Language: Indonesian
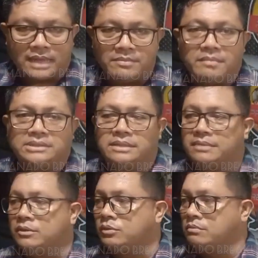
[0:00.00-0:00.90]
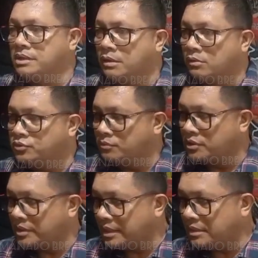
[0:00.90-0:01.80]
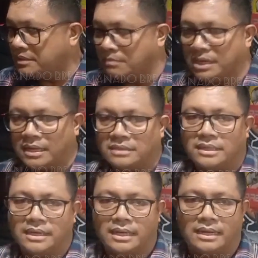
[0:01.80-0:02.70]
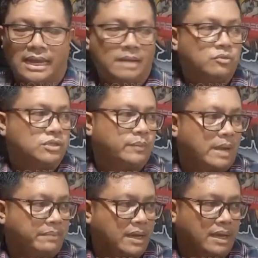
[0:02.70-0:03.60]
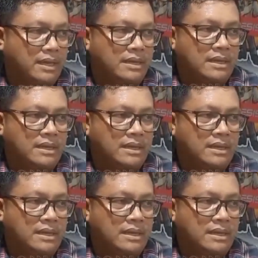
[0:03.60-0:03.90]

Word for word: Kami masih menelusuri berkaitan dengan ada motif apa.